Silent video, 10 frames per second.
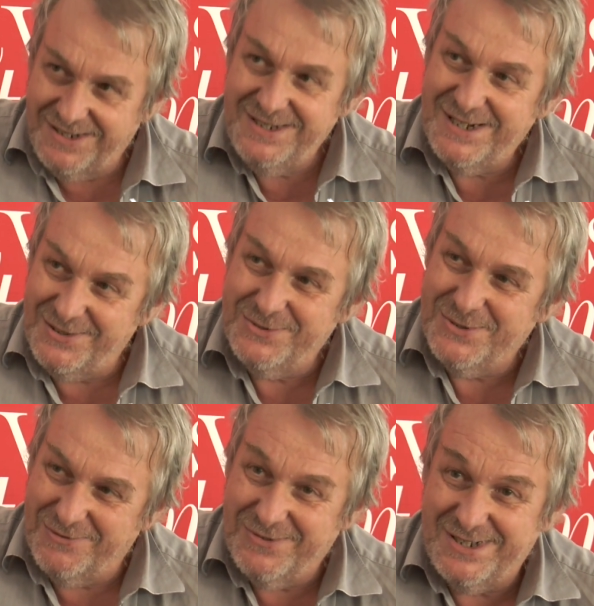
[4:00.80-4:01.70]
lié à,
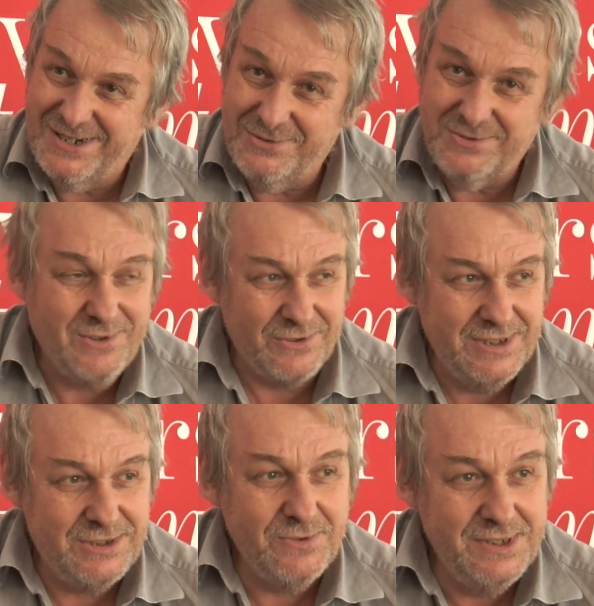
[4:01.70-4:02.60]
nos, voilà, à notre
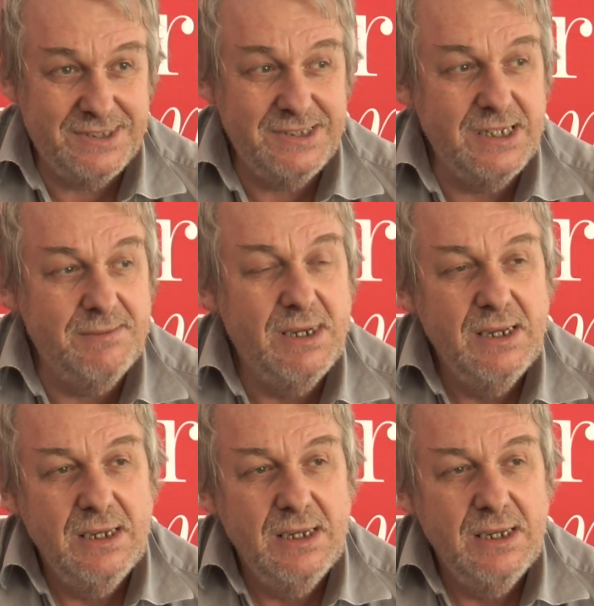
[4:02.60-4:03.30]
organisation des systèmes